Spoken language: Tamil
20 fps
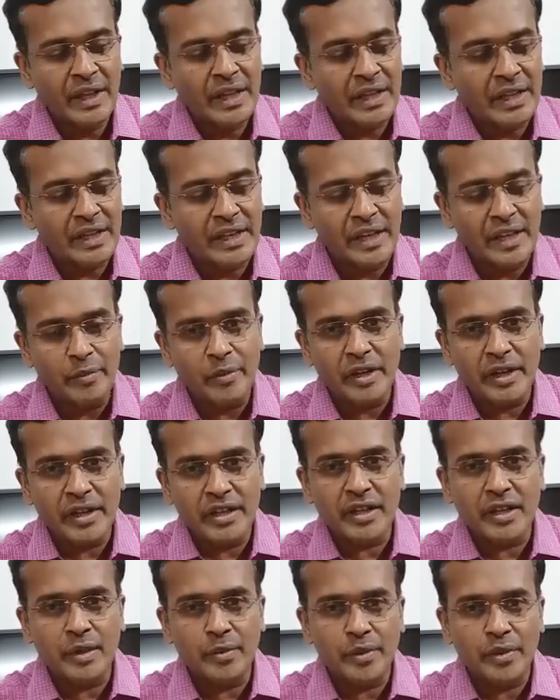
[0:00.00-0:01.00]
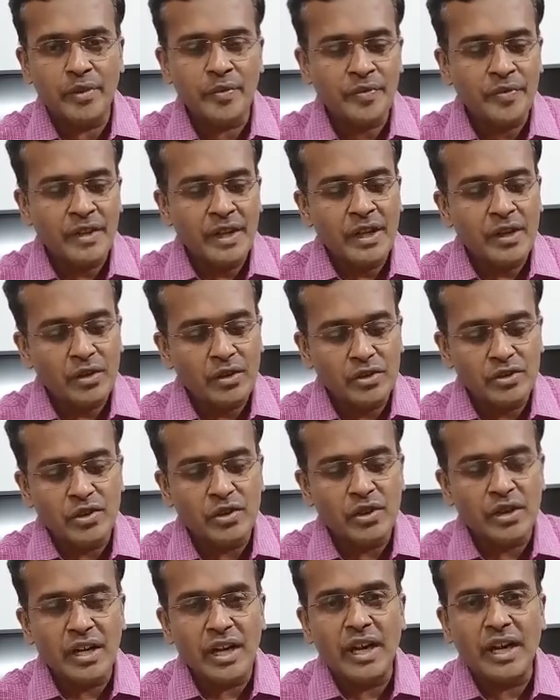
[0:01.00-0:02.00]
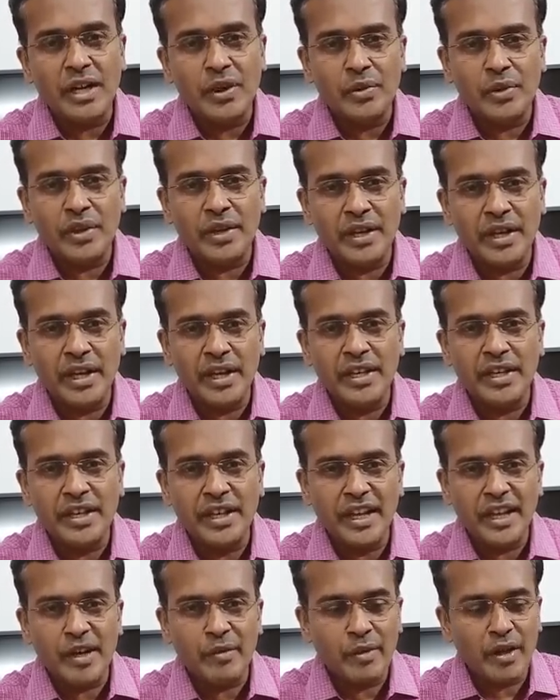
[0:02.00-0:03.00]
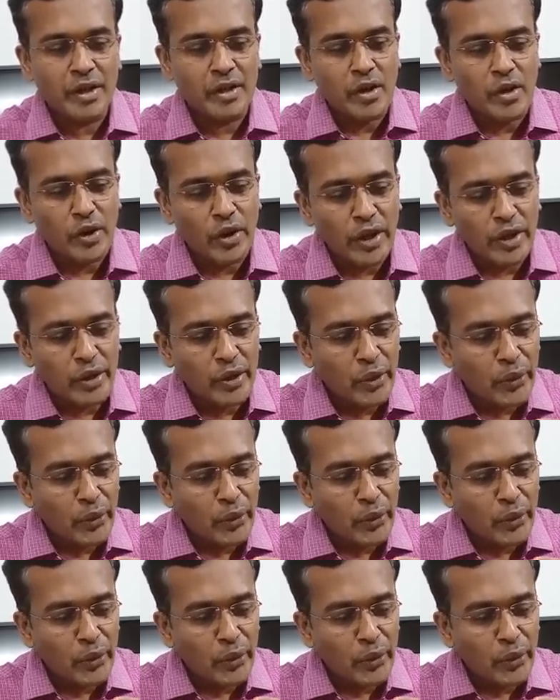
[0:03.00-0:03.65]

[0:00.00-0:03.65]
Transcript: க்ளீன் பண்ணதுக்கப்புறம் கொஞ்சம் காய விடுங்க ஈரமாக இருக்கக்கூடாது